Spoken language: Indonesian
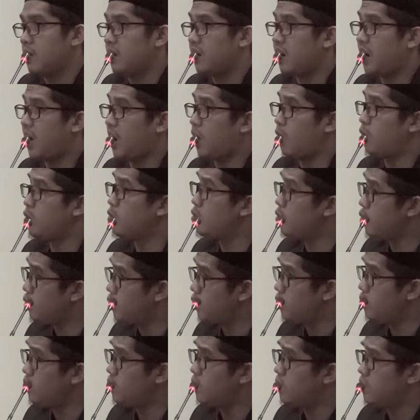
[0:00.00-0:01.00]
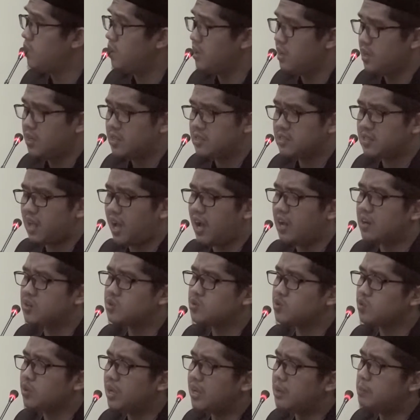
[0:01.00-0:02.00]
Kalau dulu sangat
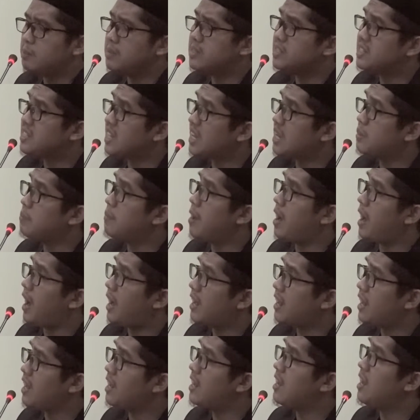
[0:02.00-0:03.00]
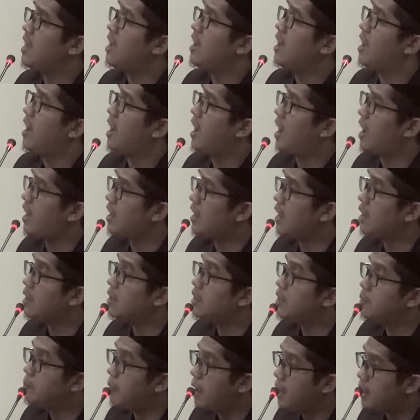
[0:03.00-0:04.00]
sulit mencari makanan halal
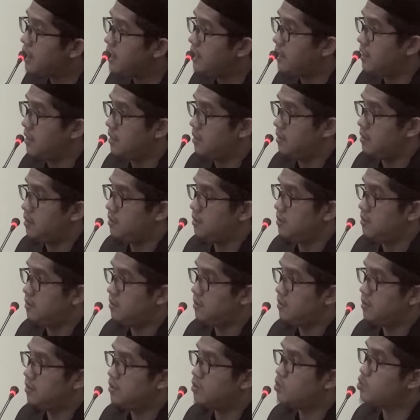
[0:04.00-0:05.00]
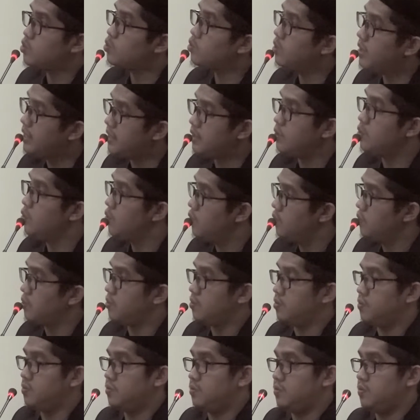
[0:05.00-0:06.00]
di Bali. Sulit dulu.
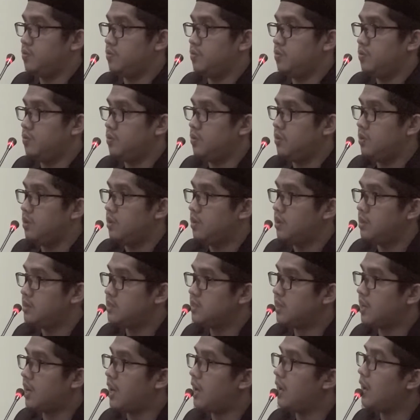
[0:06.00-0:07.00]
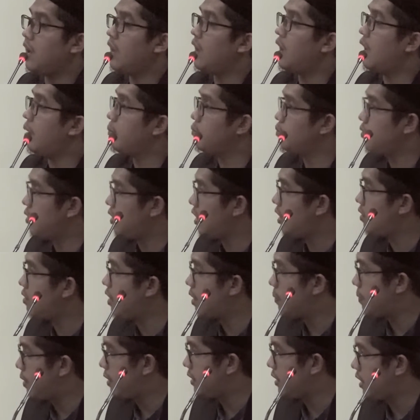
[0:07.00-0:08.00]
Sekarang alhamdulillah
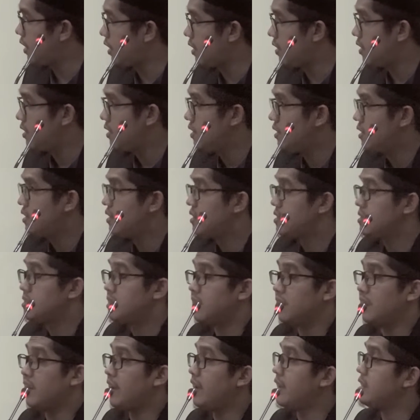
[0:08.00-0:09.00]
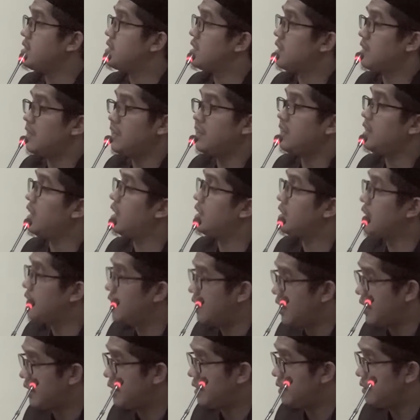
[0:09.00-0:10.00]
udah banyak sehingga hijrahnya tidak
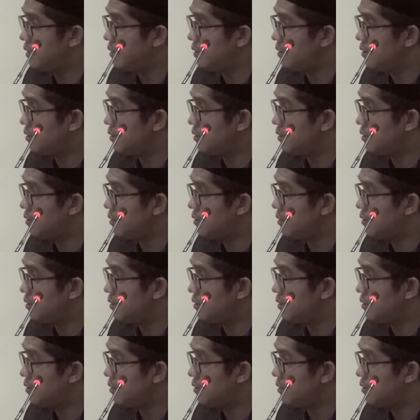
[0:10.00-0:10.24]
jadi lagi.